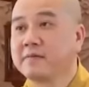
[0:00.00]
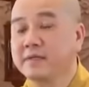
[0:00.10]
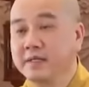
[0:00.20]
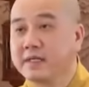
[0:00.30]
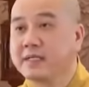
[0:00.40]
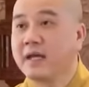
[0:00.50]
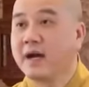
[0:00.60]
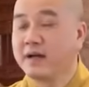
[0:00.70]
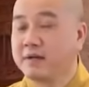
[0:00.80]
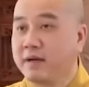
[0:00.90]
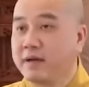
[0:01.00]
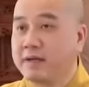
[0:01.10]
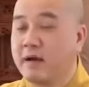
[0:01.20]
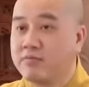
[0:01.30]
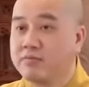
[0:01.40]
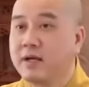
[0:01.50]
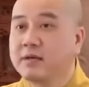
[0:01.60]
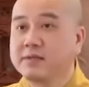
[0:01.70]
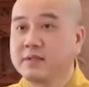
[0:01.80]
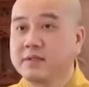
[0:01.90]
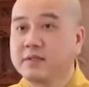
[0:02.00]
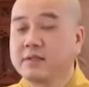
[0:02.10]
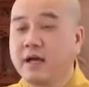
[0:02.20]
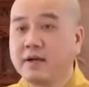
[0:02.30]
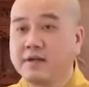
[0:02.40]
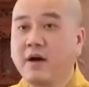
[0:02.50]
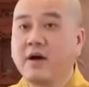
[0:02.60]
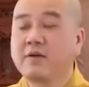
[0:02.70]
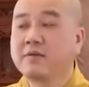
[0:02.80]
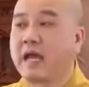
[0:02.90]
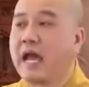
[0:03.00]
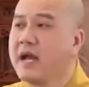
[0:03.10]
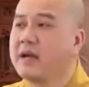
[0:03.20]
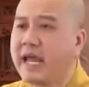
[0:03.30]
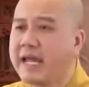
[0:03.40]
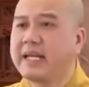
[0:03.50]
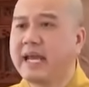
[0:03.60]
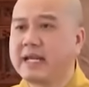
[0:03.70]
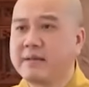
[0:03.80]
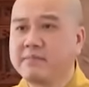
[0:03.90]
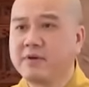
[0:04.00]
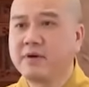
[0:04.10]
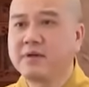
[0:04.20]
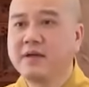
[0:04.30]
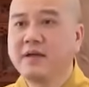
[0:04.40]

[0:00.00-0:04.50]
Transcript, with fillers: những cái thời mà động đất những cái thời đó hơn hai ngàn năm rồi